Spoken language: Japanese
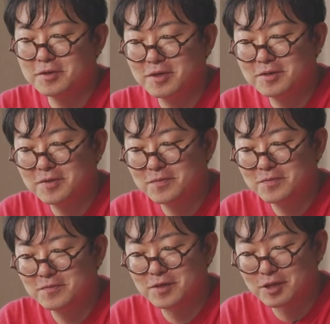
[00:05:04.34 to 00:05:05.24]
単に
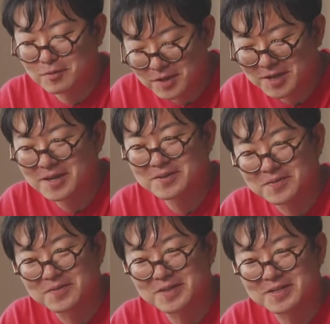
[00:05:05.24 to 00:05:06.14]
忘れていない
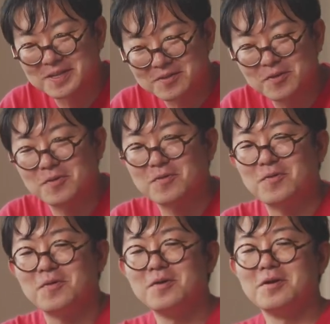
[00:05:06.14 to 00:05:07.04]
と思うんですけど
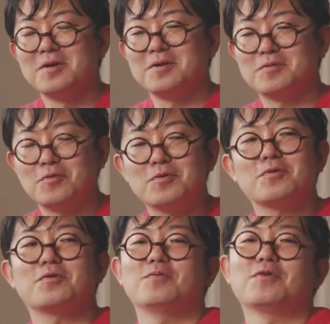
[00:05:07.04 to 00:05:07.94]
こうどう
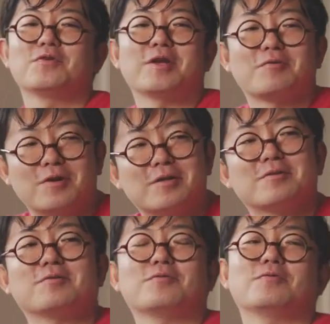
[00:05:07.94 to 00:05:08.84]
いうものなのかっ
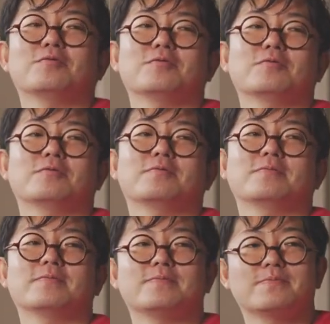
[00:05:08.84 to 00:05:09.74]
ていうのを。
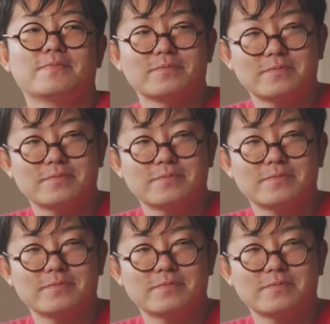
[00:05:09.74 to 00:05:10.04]
は